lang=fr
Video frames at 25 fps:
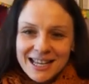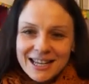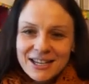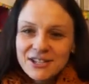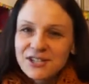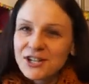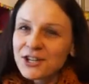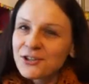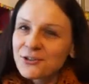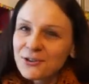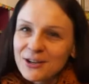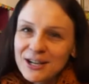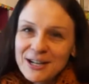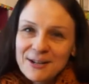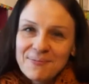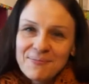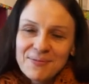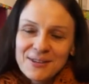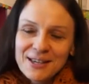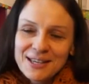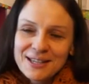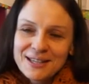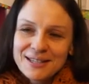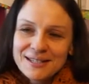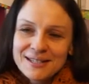Et j'adorais.
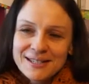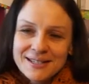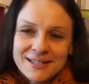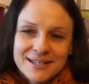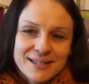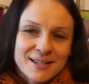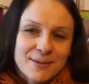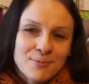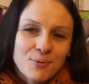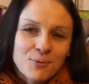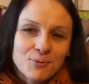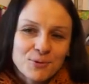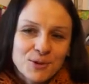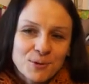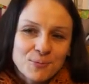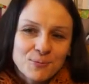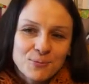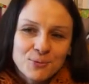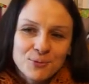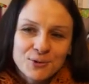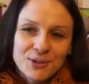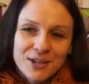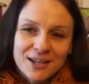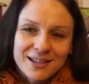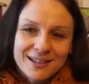Et ça, c'était mon
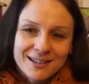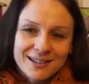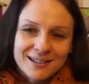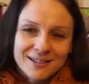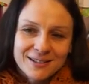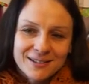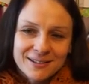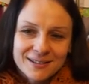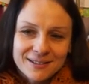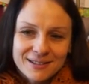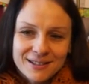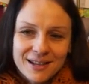début de,